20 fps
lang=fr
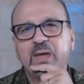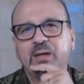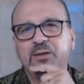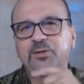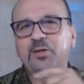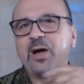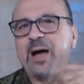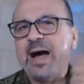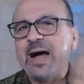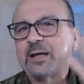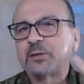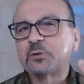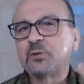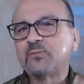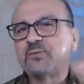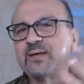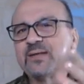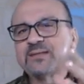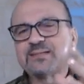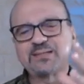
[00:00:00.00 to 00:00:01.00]
Dans Acte
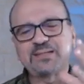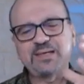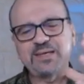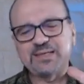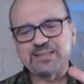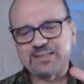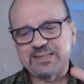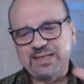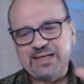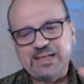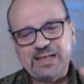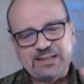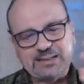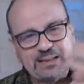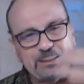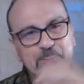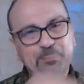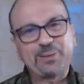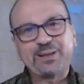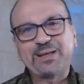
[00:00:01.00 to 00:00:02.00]
26, il
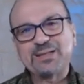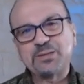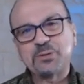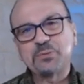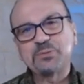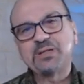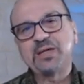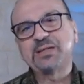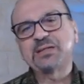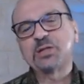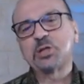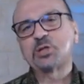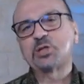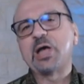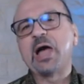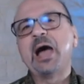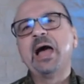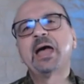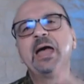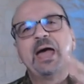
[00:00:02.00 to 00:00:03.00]
était prisonnier
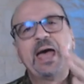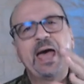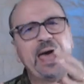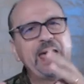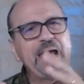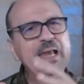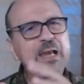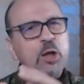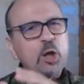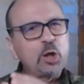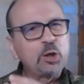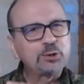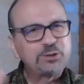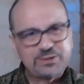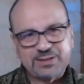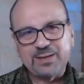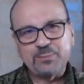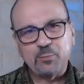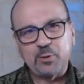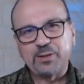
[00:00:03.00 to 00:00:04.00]
déjà et il rend
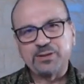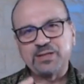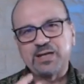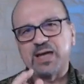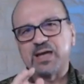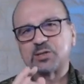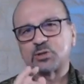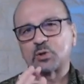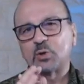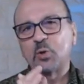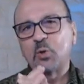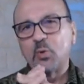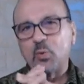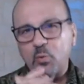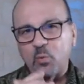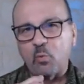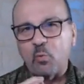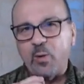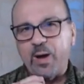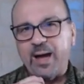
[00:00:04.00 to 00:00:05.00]
témoignage au
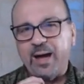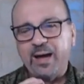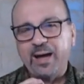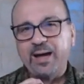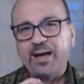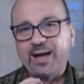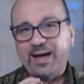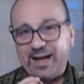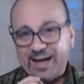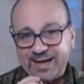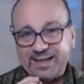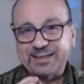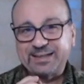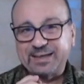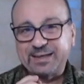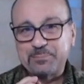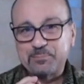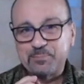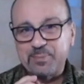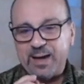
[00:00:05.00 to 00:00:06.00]
roi
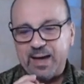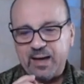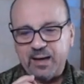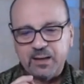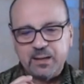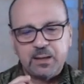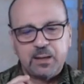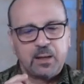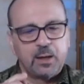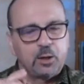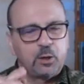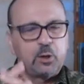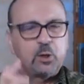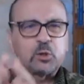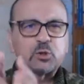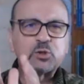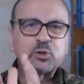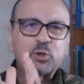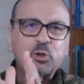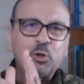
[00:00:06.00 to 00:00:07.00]
Agrippa.
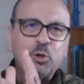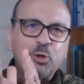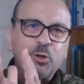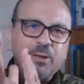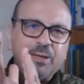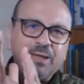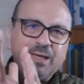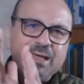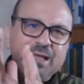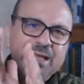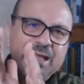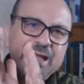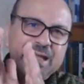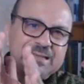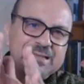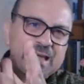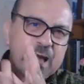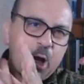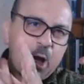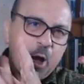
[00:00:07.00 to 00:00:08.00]
Lorsque il
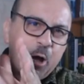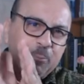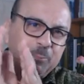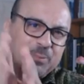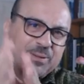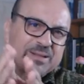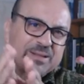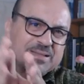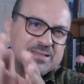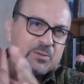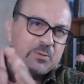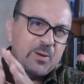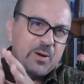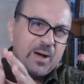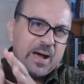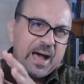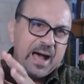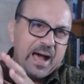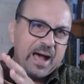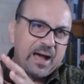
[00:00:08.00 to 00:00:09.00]
était en prison
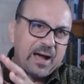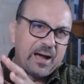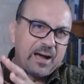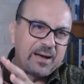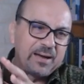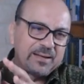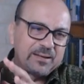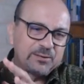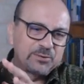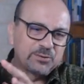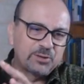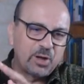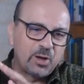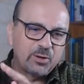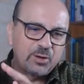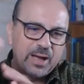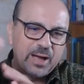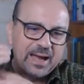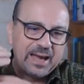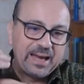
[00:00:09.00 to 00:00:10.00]
euh,
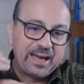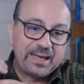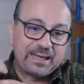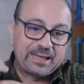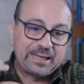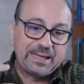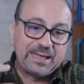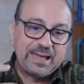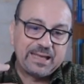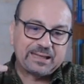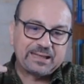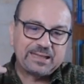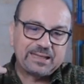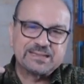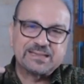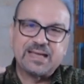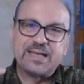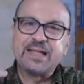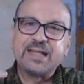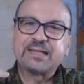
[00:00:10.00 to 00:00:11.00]
et qu'il écrit
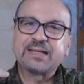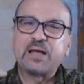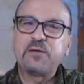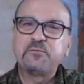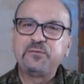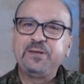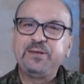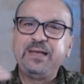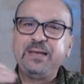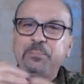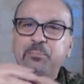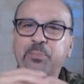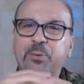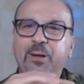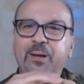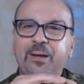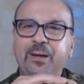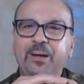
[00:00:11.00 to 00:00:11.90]
sa lettre à Philippe,